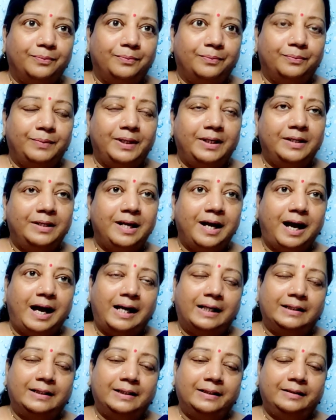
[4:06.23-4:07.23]
मेरी ना
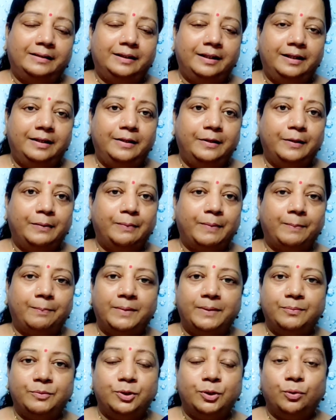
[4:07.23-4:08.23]
आदत थी
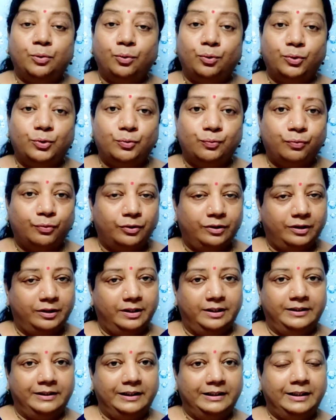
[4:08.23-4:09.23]
मम्मी मुझे रोज फोन
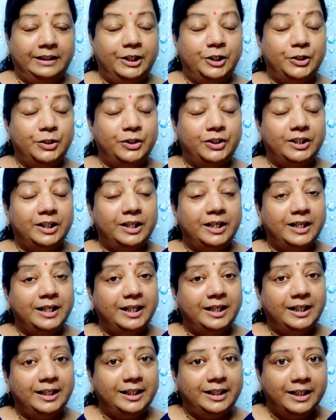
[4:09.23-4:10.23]
करती थी
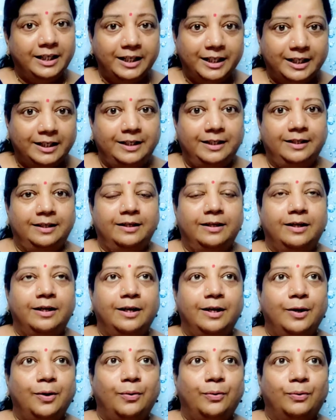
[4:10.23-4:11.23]
डेली
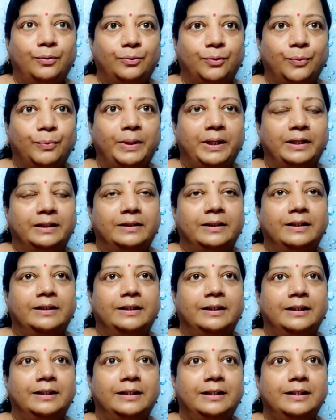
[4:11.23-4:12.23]
उनको भी लगता
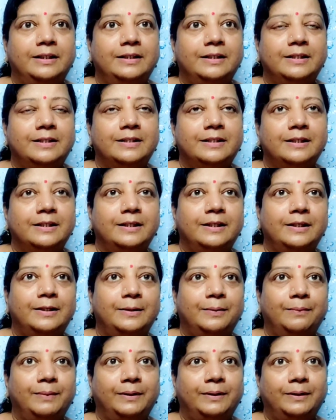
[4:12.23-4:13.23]
था कि जैसे कि
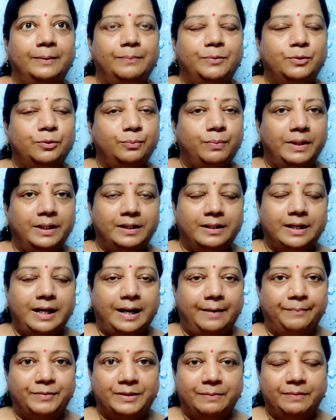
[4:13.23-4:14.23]
मतलब सुबह
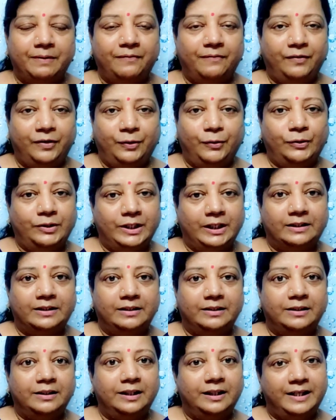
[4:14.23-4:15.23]
काम से मैं फ्री हो जाती
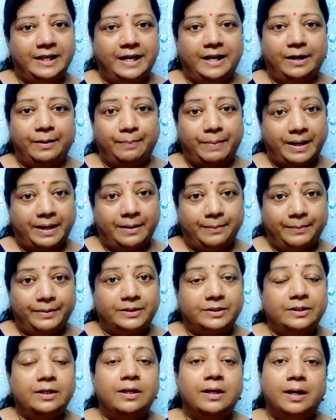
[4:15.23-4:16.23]
थी 11-12
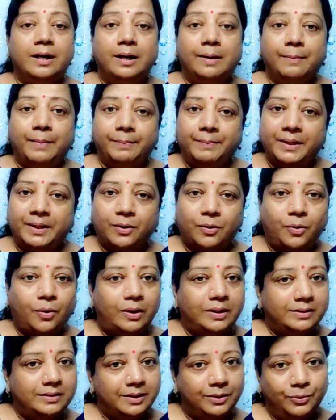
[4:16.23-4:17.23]
बजे मम्मी का
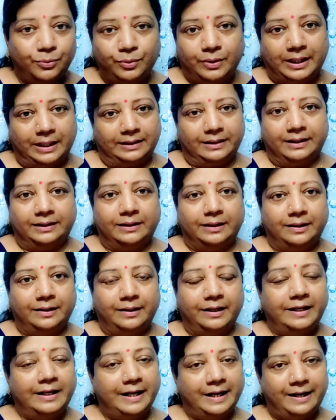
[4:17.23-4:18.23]
कॉल जरूर आता था
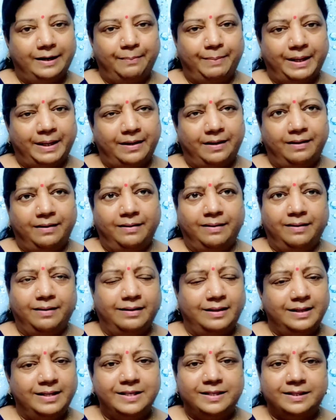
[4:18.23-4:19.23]
11-12
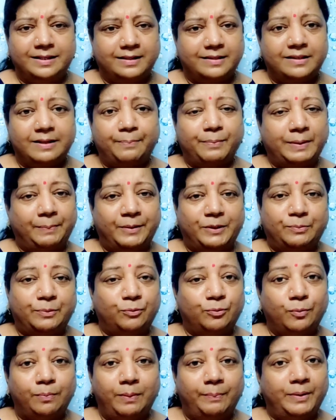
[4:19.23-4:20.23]
इस सब के बीच में
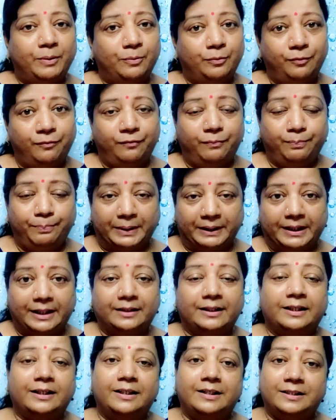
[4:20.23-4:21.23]
उनको मम्मी को भी पता
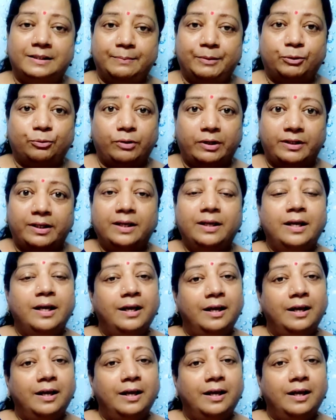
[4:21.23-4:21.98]
था कि इस समय थोड़ा ये